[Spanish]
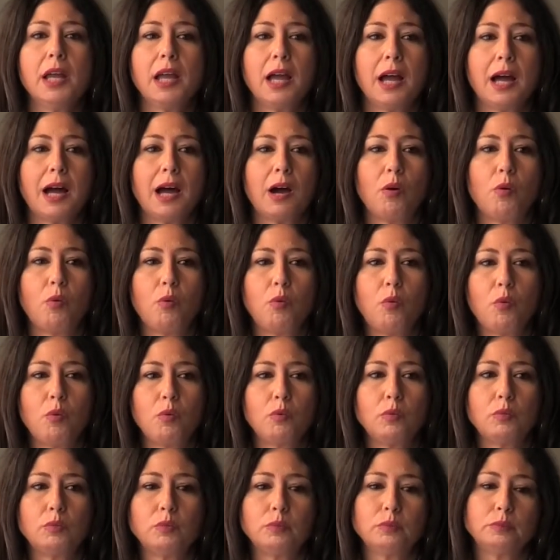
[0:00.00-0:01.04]
a
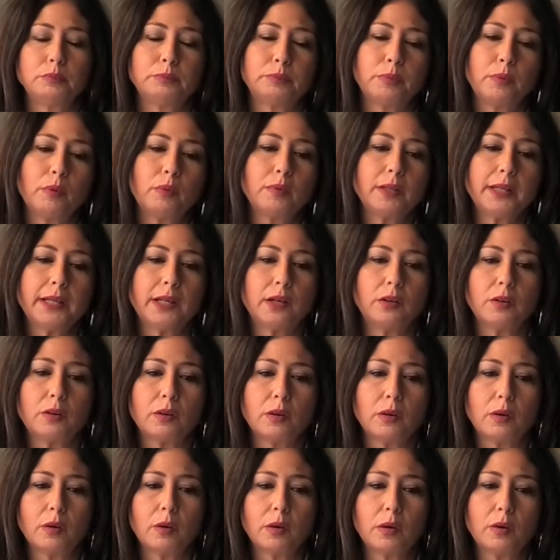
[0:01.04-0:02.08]
un
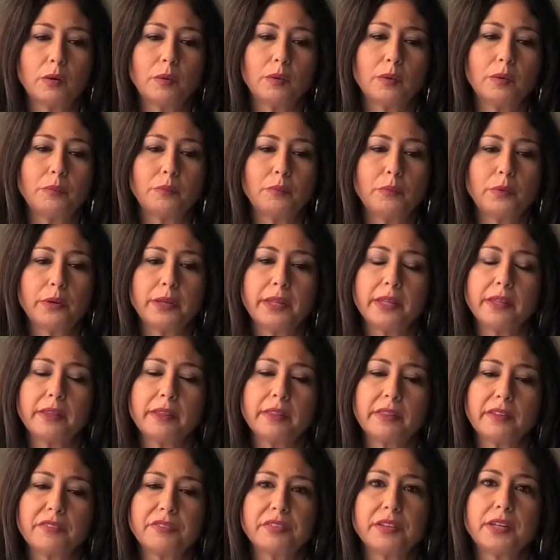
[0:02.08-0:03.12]
público
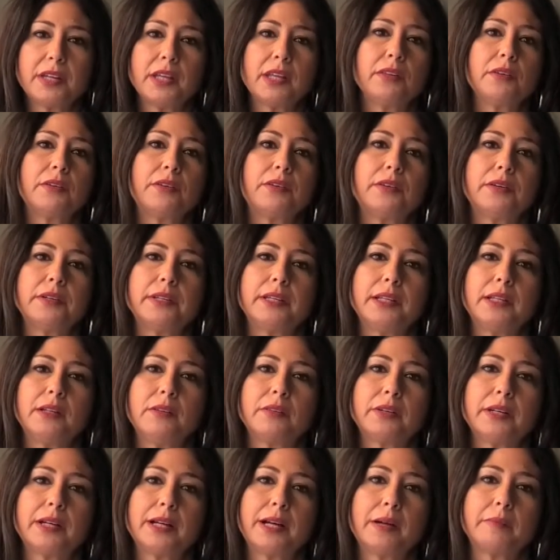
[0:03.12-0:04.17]
muy definido y
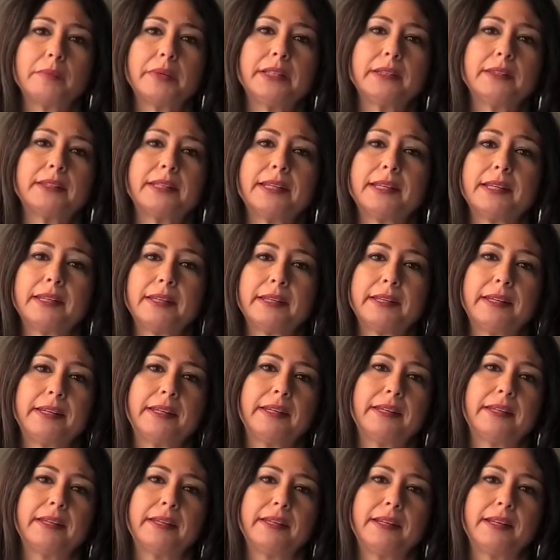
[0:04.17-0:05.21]
lógicamente
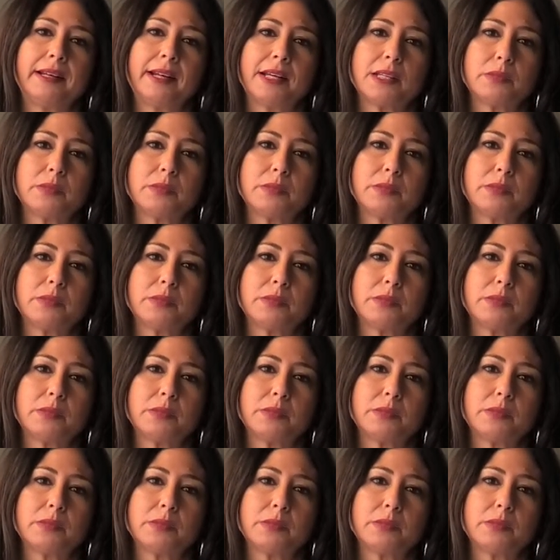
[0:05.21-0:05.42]
eh,